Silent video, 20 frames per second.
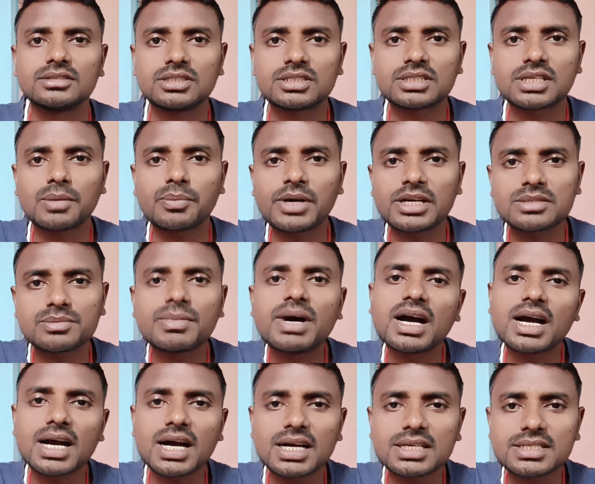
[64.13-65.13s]
जिसके पास
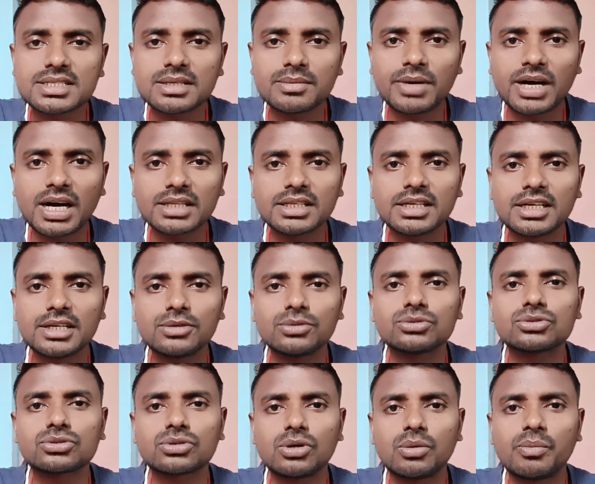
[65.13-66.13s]
माँ का आशीर्वाद है
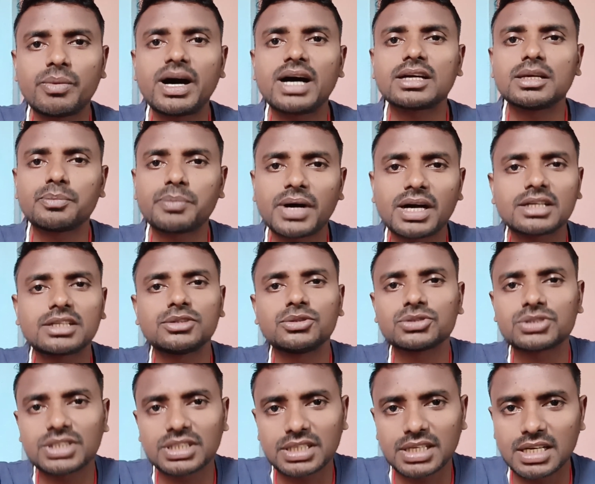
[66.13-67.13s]
उसको बाकी
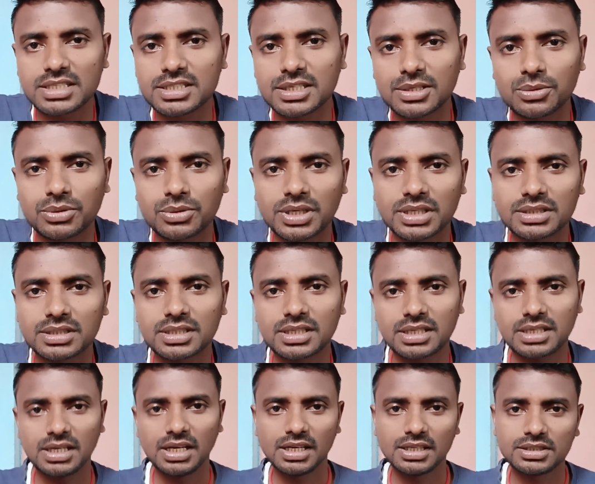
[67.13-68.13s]
पार्टियों से क्या ज़रूरत
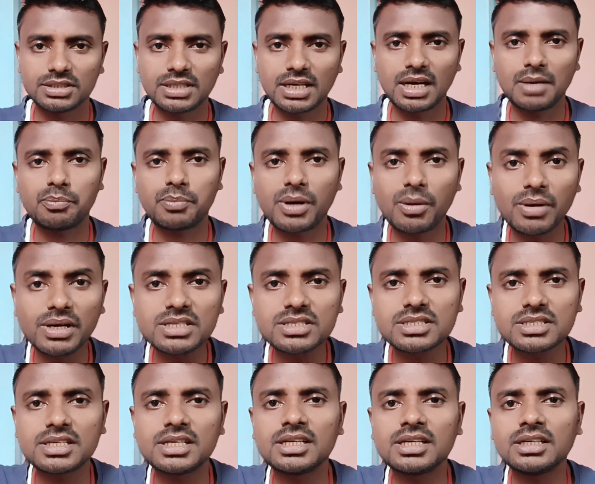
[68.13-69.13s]
है जी हाँ पवन
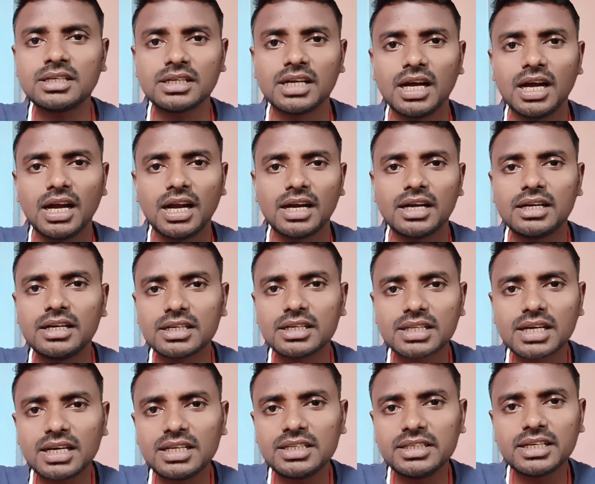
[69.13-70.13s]
सिंह
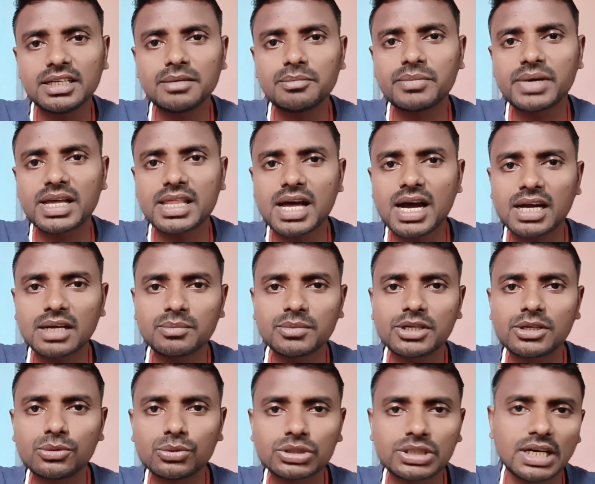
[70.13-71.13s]
निर्दलीय मैदान
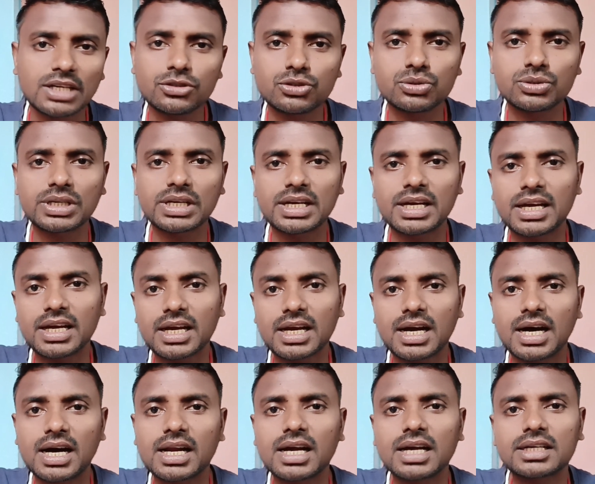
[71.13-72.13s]
में उतर चुके हैं
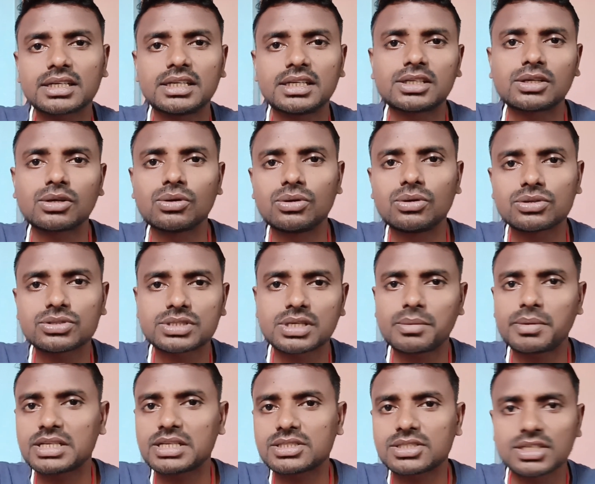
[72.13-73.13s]
काराकट
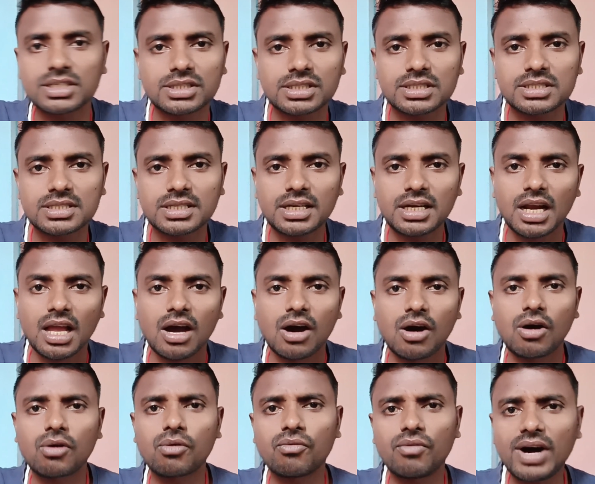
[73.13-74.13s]
लोकसभा क्षेत्र से
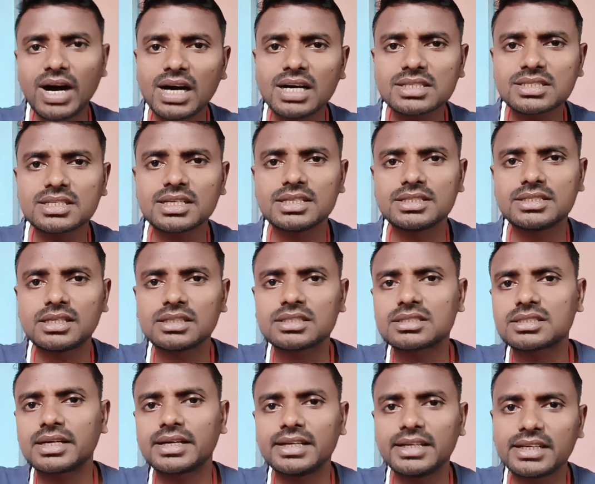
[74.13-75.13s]
और वहां से
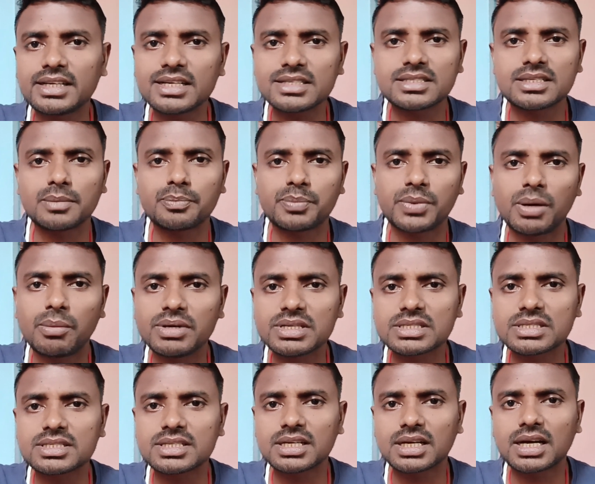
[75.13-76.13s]
जिस तरीके से
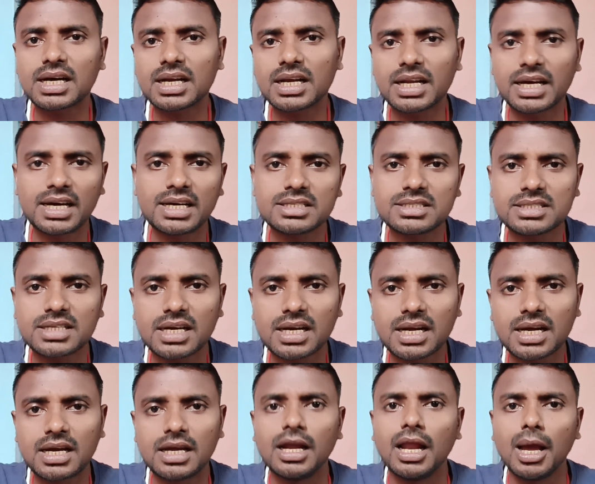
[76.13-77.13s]
पवन सिंह का लहर चल
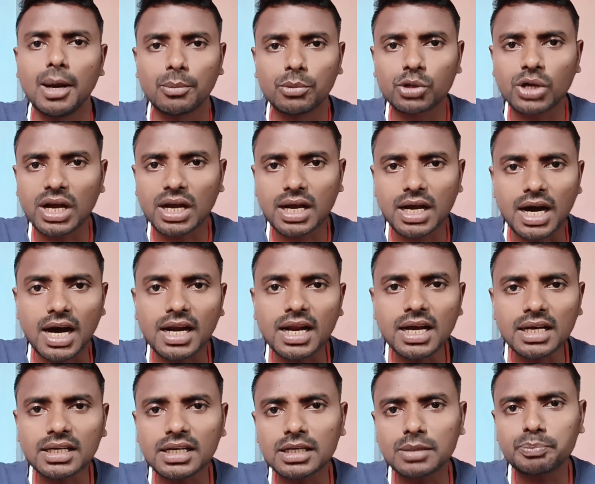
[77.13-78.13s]
रहा है पूरा
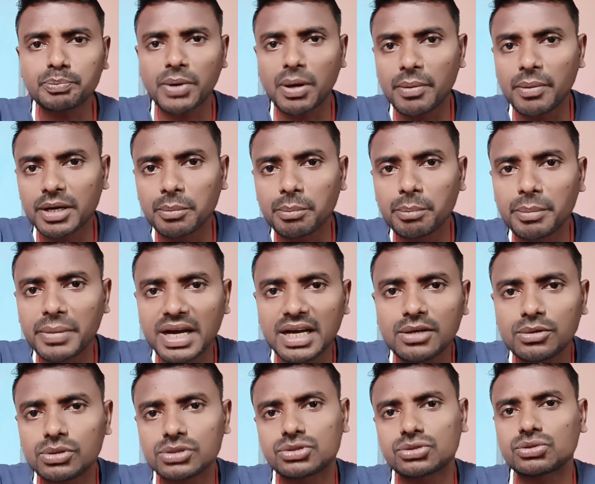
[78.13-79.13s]
काराकट पवन मय
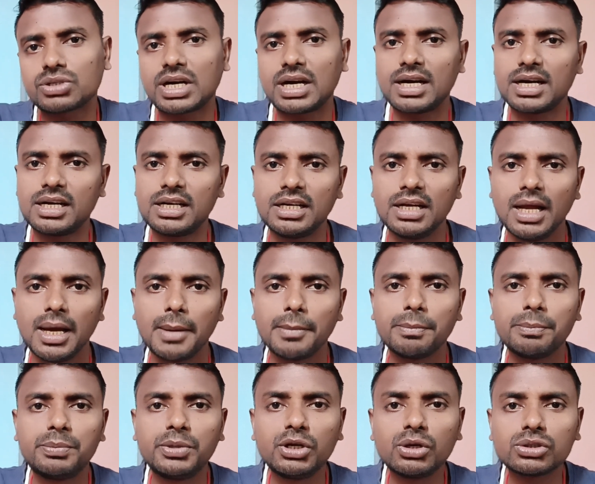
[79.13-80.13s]
हो चुका है
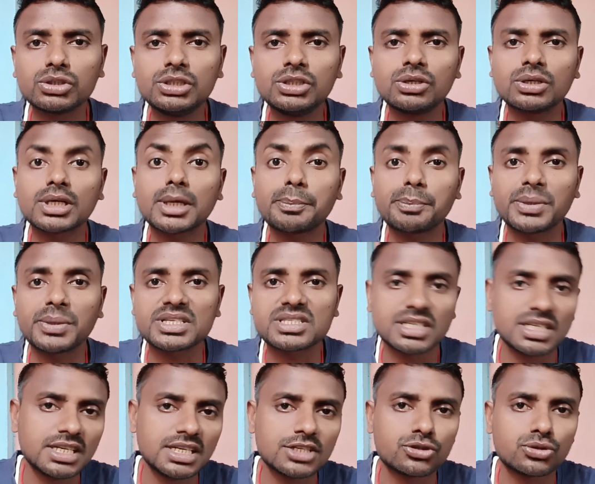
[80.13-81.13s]
विरोधियों के
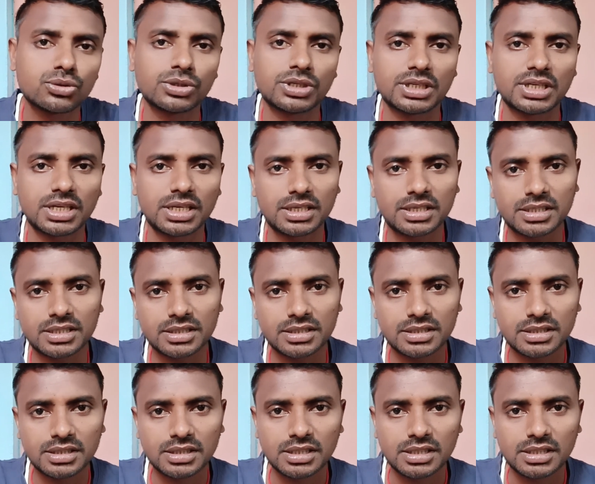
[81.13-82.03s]
पसीने छूट गए हैं